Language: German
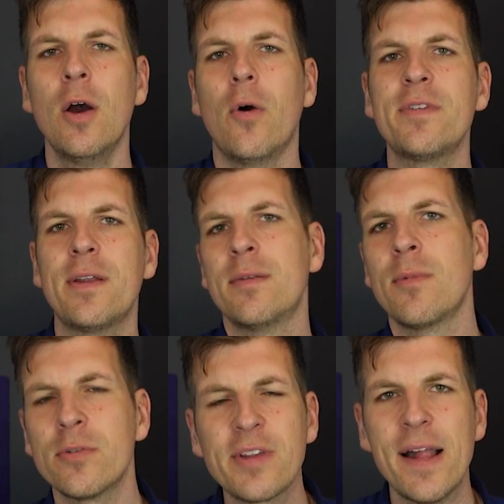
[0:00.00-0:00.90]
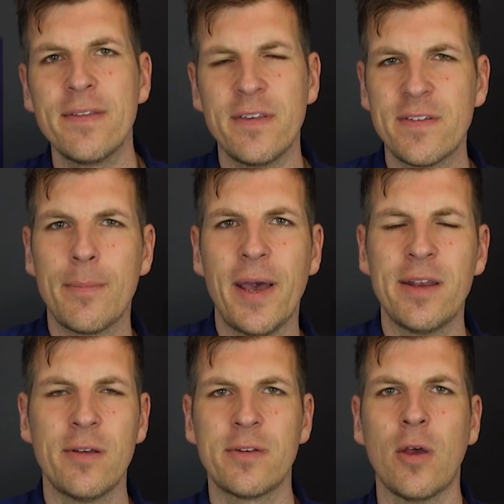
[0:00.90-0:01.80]
und dann unterhalten sie sich dabei
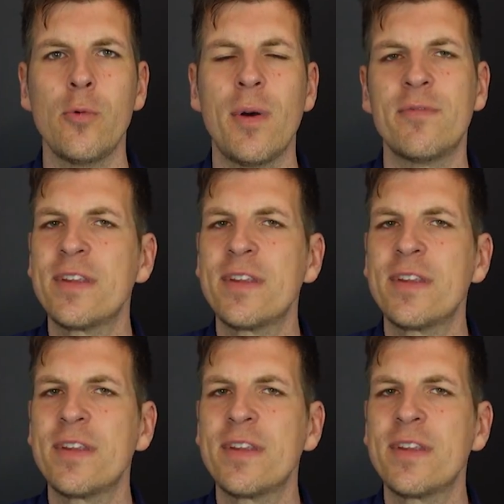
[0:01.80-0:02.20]
darüber,